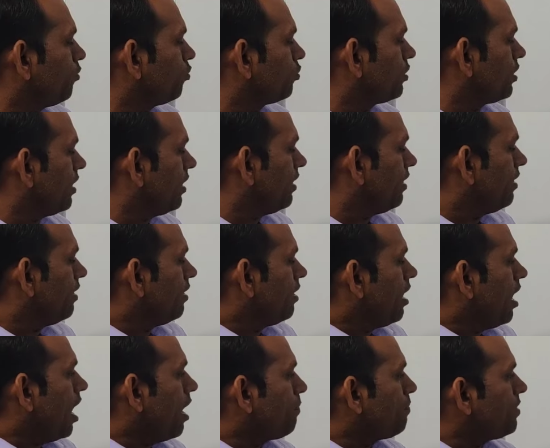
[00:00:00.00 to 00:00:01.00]
में होता है
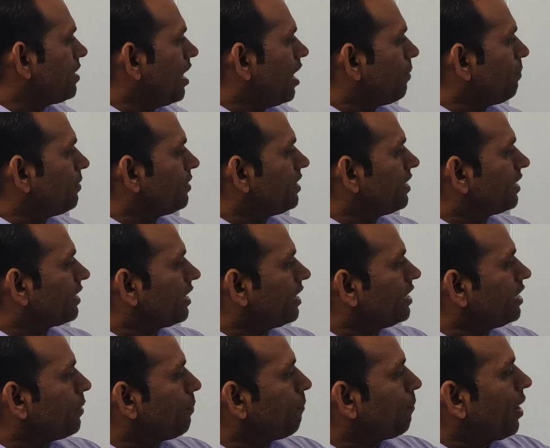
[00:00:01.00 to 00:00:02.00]
आप यहाँ पे देख
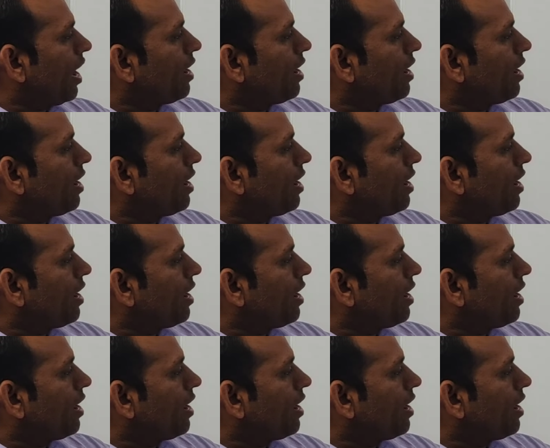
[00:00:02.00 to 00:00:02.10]
रहे हैं ये